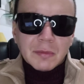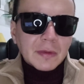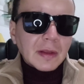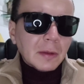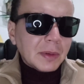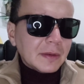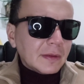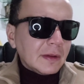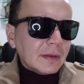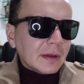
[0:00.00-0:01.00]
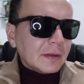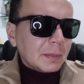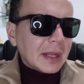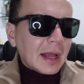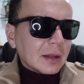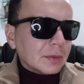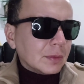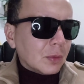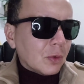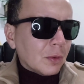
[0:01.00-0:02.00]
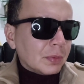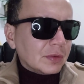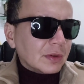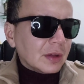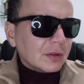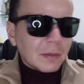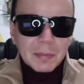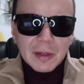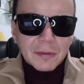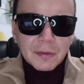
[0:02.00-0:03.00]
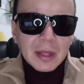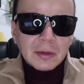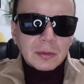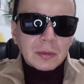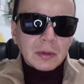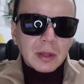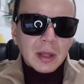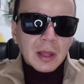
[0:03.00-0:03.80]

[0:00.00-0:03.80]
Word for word: Você não precisa esperar que o seu corpo esteja perfeito